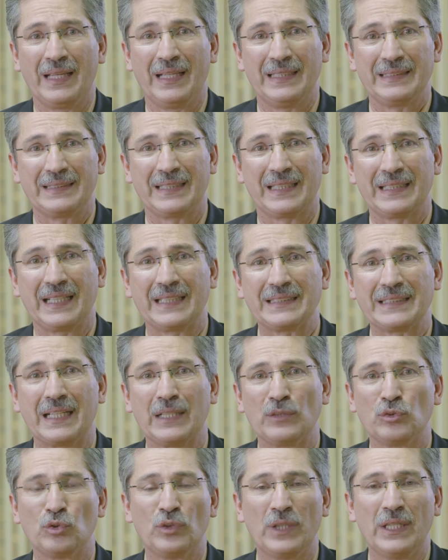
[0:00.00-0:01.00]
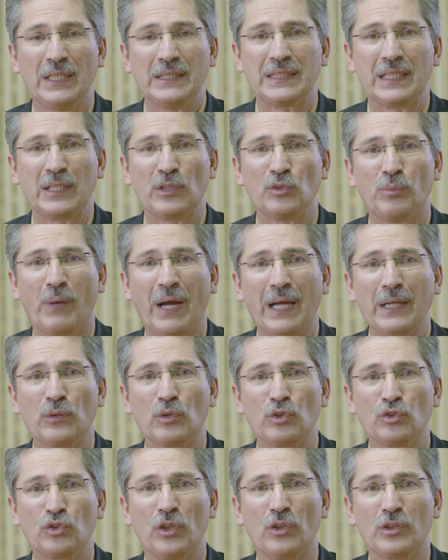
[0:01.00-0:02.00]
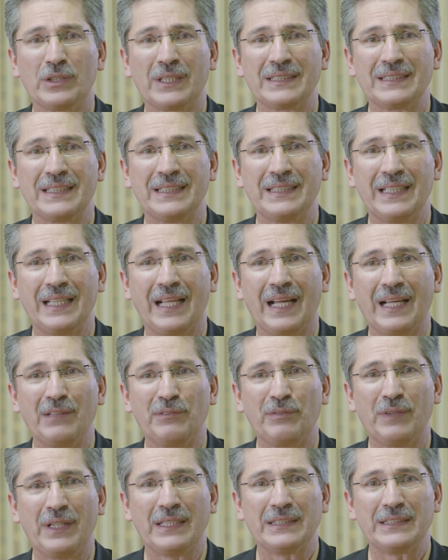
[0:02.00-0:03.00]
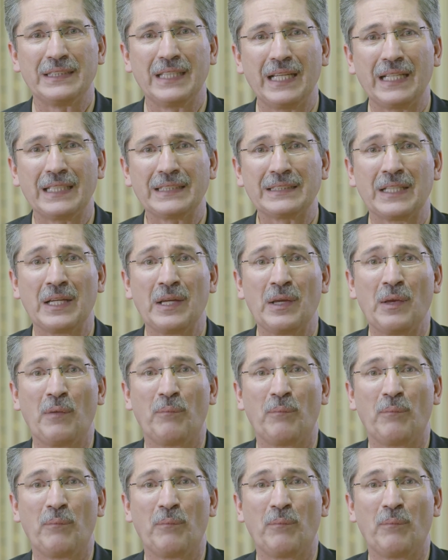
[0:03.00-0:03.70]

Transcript: Esta tasa las utilizan los bancos y otras entidades financieras